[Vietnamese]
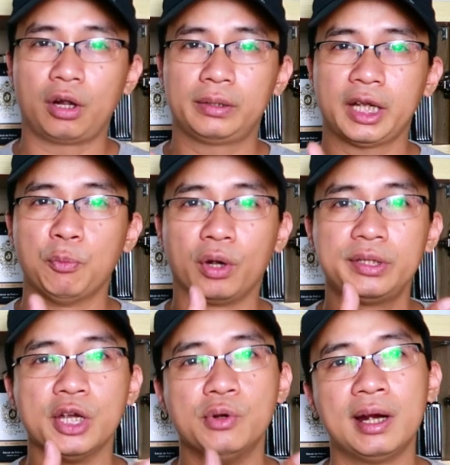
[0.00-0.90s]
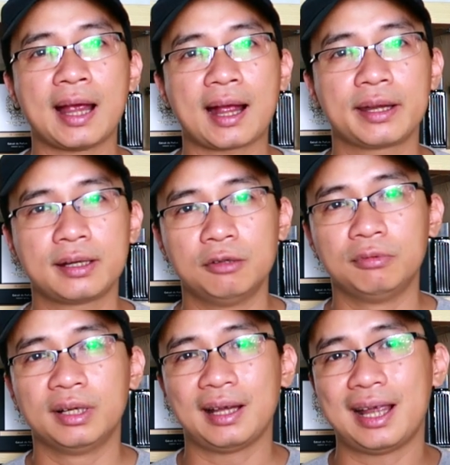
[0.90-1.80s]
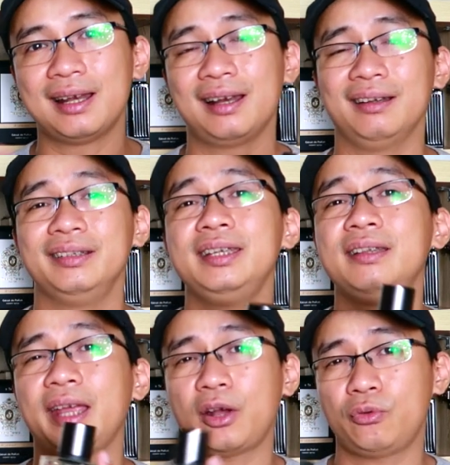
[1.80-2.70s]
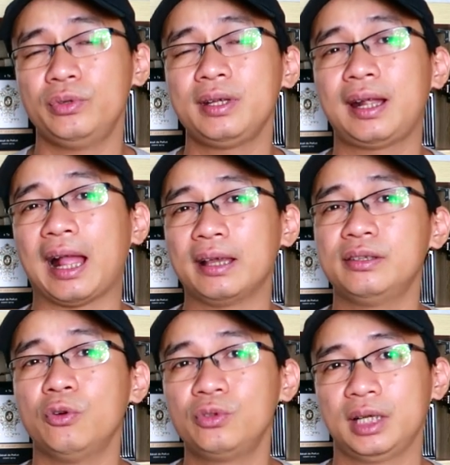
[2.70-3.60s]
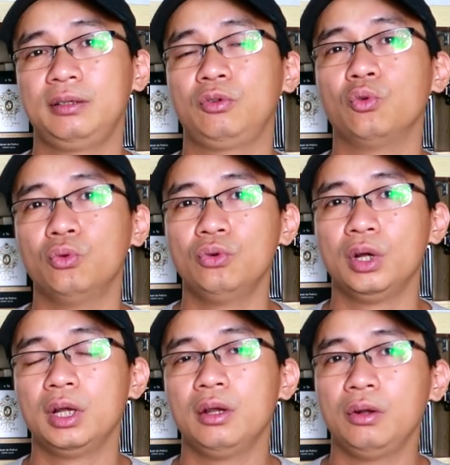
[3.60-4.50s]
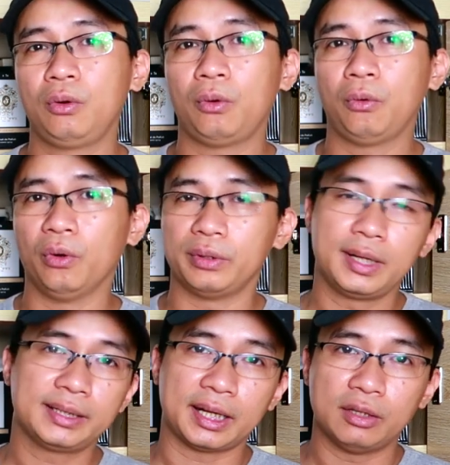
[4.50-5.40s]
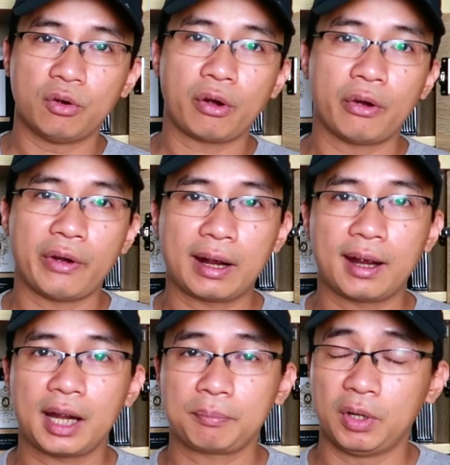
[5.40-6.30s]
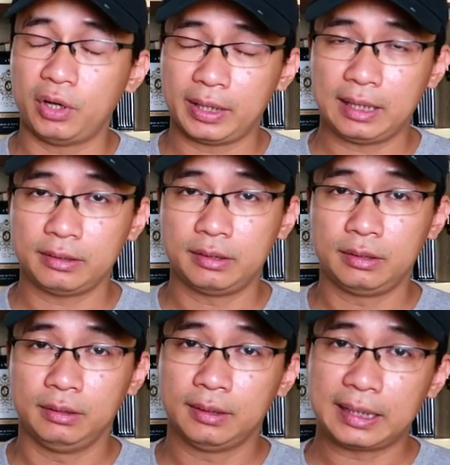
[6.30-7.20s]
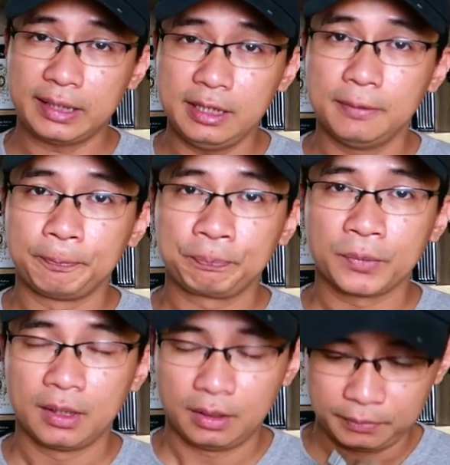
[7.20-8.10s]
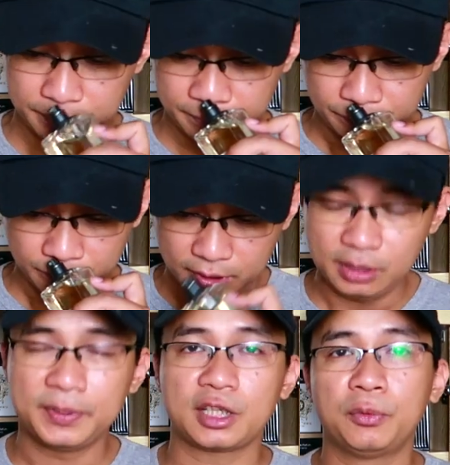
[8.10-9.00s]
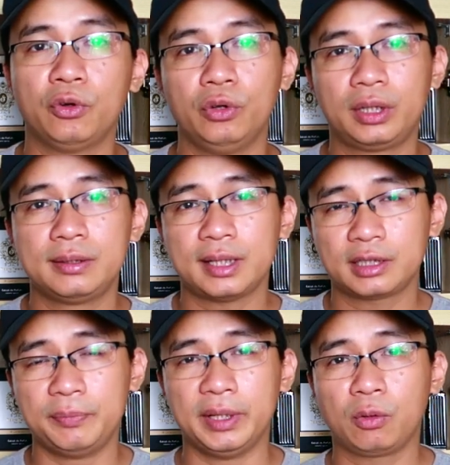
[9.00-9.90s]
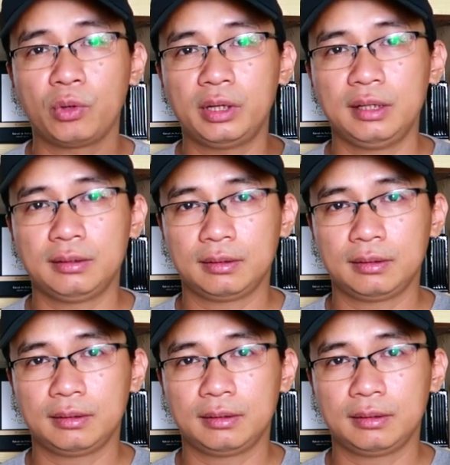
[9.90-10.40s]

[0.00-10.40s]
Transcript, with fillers: theo một cái chiều hướng khác hay không, hay lại là đi theo những cái dấu chân cũ của những cái nhà nước hoa khác mà họ đang đi. Thế nhưng mà sau một hồi cân nhắc thì mình đã quyết định